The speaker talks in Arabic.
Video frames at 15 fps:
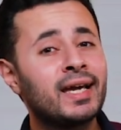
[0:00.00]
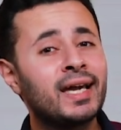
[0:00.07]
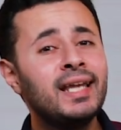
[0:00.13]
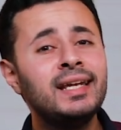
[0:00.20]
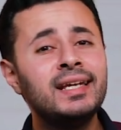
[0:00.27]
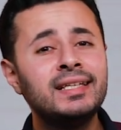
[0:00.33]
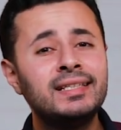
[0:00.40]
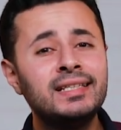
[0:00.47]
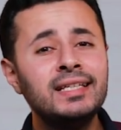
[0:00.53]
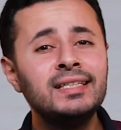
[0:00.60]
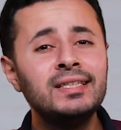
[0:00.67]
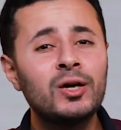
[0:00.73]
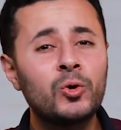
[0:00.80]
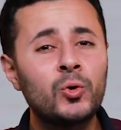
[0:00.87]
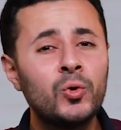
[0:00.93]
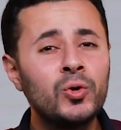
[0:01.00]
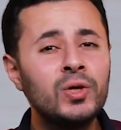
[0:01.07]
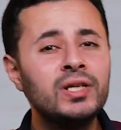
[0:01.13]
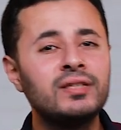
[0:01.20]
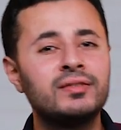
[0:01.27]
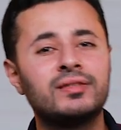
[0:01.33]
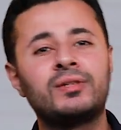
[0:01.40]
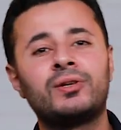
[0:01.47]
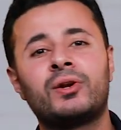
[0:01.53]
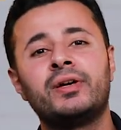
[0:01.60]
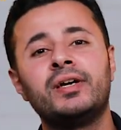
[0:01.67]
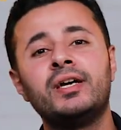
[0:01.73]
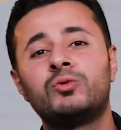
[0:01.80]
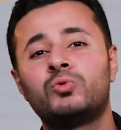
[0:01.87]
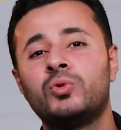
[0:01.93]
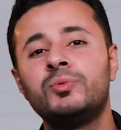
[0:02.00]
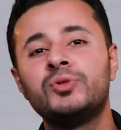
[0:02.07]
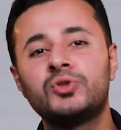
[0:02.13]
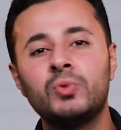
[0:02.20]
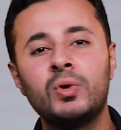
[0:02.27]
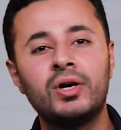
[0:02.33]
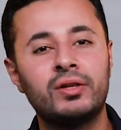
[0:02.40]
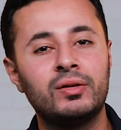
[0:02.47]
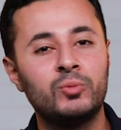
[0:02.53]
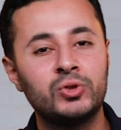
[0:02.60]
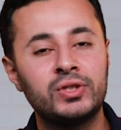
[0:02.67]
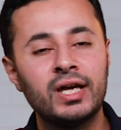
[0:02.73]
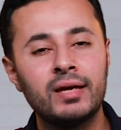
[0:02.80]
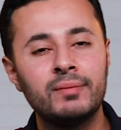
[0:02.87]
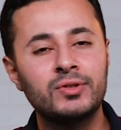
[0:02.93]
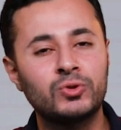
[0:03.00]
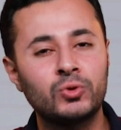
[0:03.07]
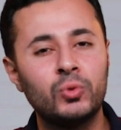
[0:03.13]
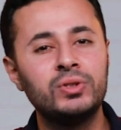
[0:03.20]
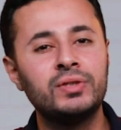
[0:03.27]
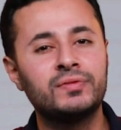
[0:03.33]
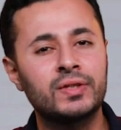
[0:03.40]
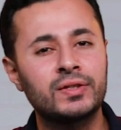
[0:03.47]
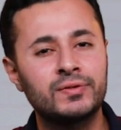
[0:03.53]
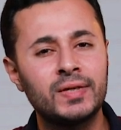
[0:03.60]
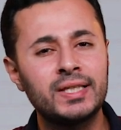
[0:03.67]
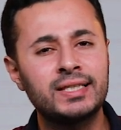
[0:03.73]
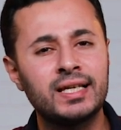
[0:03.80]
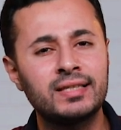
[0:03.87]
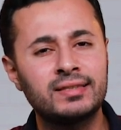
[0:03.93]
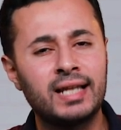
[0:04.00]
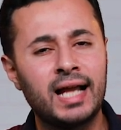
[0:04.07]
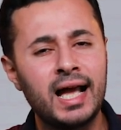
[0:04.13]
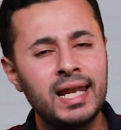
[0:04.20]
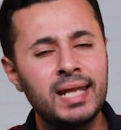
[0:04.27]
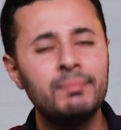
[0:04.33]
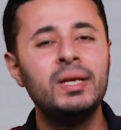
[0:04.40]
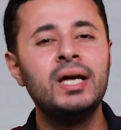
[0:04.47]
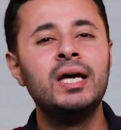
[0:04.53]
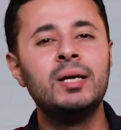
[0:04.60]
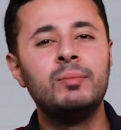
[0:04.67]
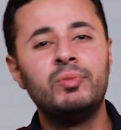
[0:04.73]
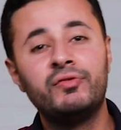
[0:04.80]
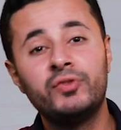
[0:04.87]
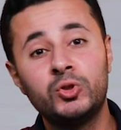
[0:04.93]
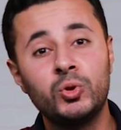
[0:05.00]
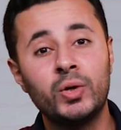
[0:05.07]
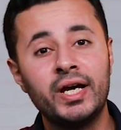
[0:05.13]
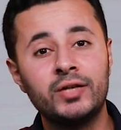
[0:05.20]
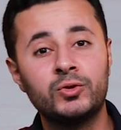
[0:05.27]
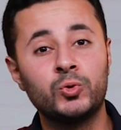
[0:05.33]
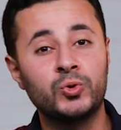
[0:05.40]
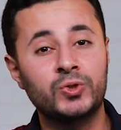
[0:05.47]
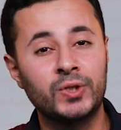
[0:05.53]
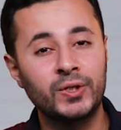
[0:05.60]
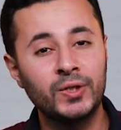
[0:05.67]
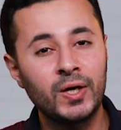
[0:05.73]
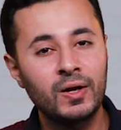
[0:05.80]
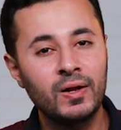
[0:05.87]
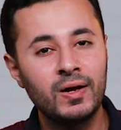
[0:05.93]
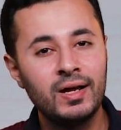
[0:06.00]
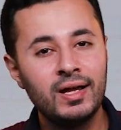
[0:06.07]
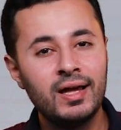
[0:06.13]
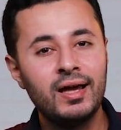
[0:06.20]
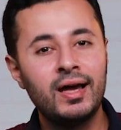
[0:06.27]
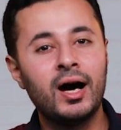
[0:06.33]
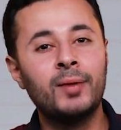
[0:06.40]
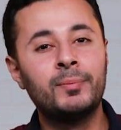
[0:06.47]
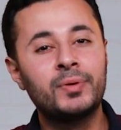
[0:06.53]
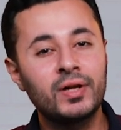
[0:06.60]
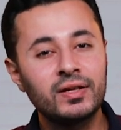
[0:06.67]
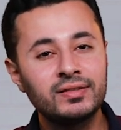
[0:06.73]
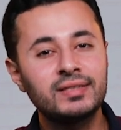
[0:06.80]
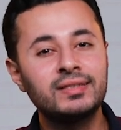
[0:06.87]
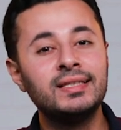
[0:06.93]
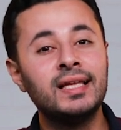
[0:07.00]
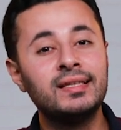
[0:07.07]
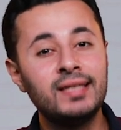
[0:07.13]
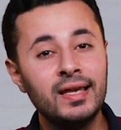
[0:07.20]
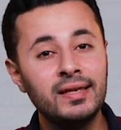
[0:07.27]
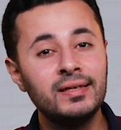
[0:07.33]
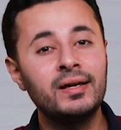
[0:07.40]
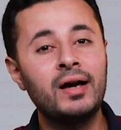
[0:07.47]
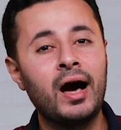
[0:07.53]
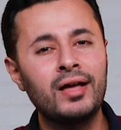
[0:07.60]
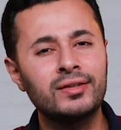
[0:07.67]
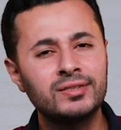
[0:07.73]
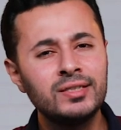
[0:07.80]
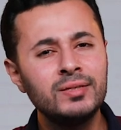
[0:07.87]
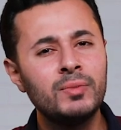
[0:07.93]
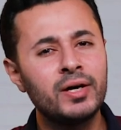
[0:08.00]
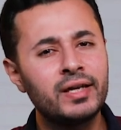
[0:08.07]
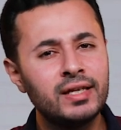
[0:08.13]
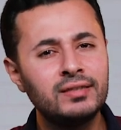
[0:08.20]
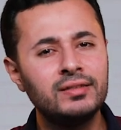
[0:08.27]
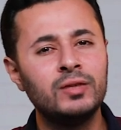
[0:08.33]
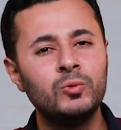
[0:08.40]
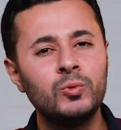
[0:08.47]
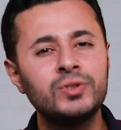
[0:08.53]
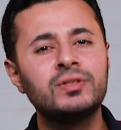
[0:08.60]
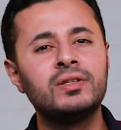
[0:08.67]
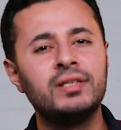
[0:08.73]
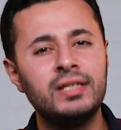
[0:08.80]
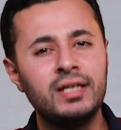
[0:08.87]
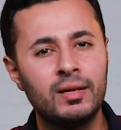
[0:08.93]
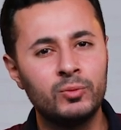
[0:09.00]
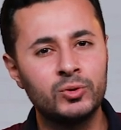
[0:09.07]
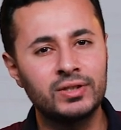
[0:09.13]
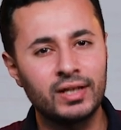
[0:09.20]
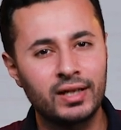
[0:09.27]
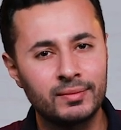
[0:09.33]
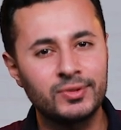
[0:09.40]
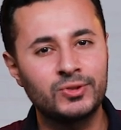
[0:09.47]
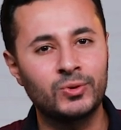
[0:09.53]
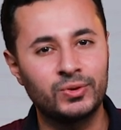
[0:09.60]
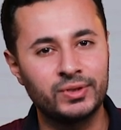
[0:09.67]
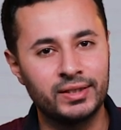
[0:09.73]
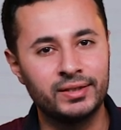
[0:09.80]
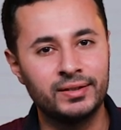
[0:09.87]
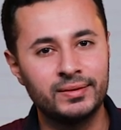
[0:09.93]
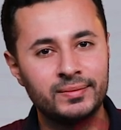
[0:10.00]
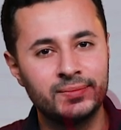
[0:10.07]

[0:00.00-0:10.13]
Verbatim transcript: خلد لينا كل ذكريات ومشوار المنتخب السعودي في تصفيات كاس العالم بفيديوهات قصيرة أبرزت نتائج عظيمة جدا وصل ليها منتخب السعودية